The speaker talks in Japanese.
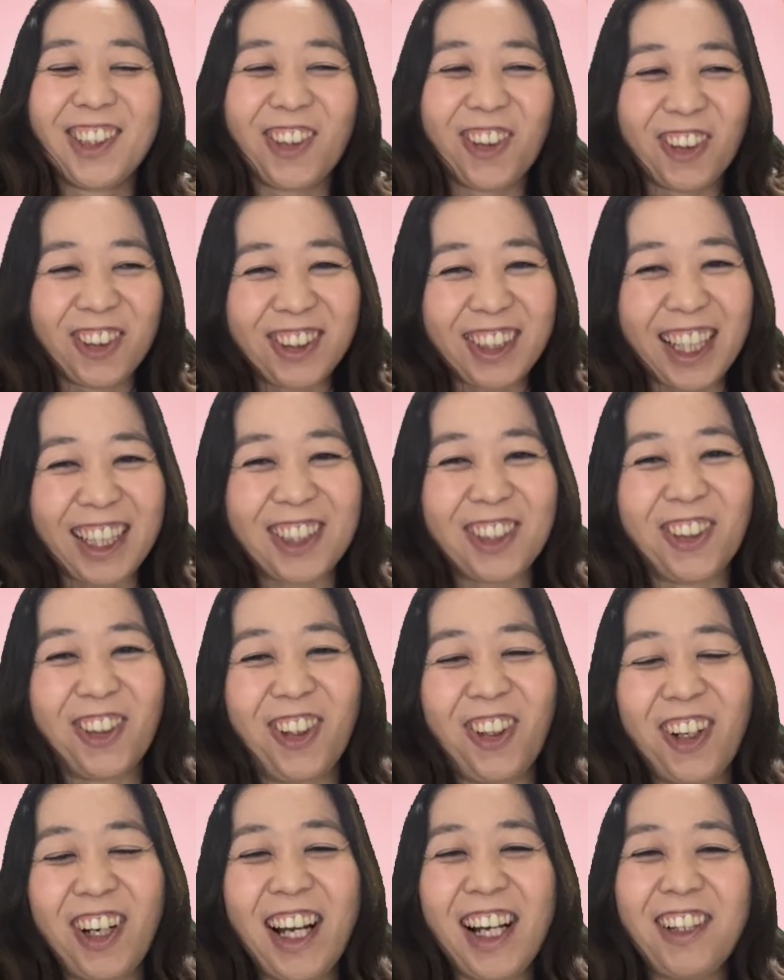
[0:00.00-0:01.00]
そんな
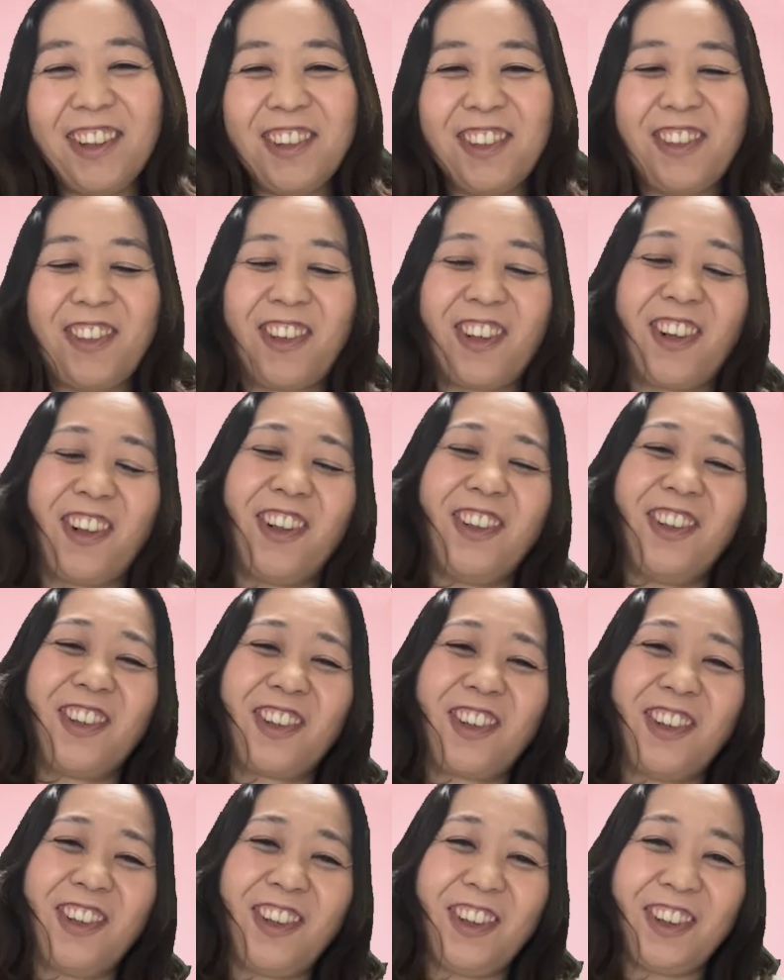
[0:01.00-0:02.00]
小学校の
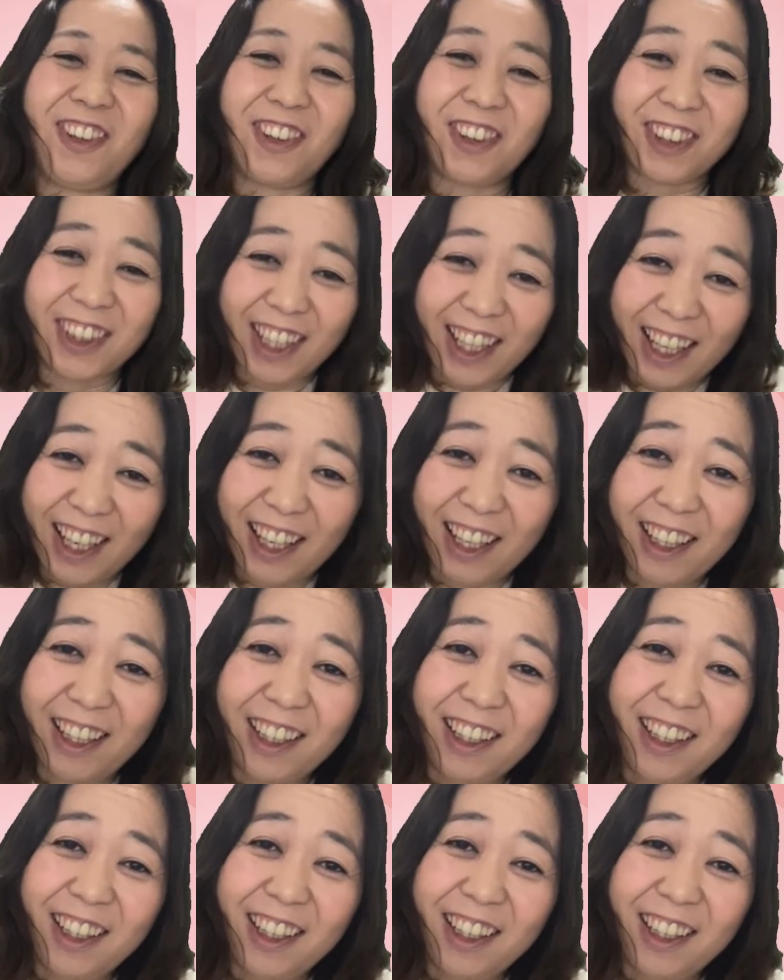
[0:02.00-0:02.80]
頃のね